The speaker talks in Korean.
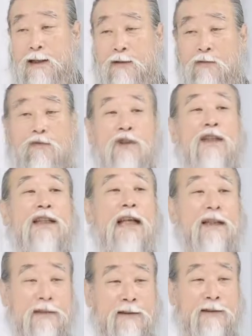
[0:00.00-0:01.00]
우리
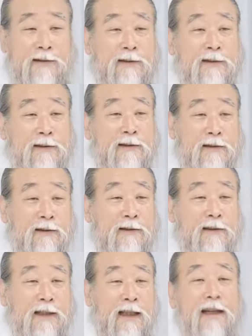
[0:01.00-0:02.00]
때는
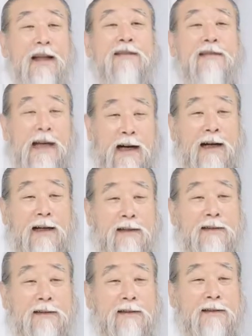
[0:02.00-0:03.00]
응? 이랬다.
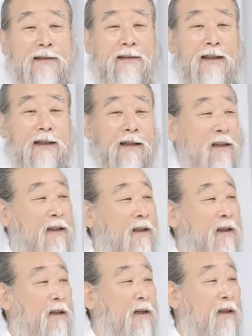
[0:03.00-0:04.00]

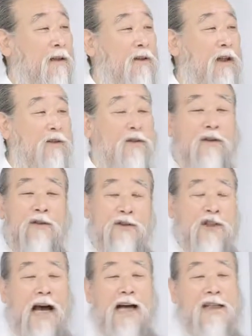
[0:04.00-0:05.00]
근데 너는
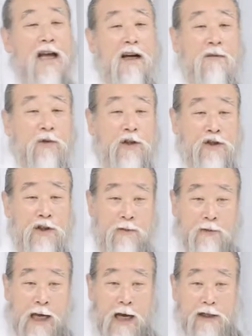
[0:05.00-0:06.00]
상상을 못해.
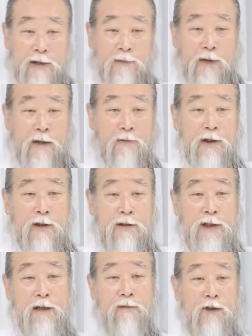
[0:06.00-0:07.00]
지금 40대 뭐
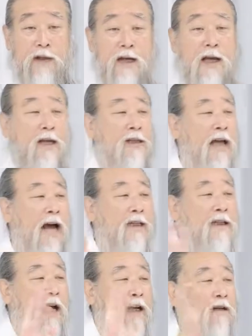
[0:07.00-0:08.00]
이런 사람들
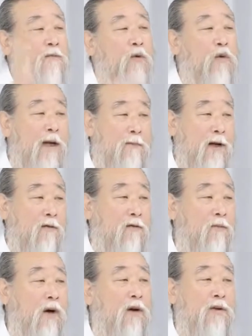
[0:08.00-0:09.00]
상상을 못할
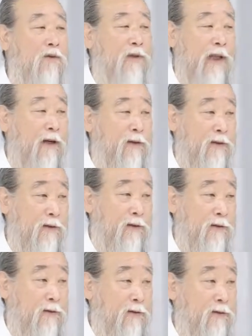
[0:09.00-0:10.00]
만큼 어려울 때거든요.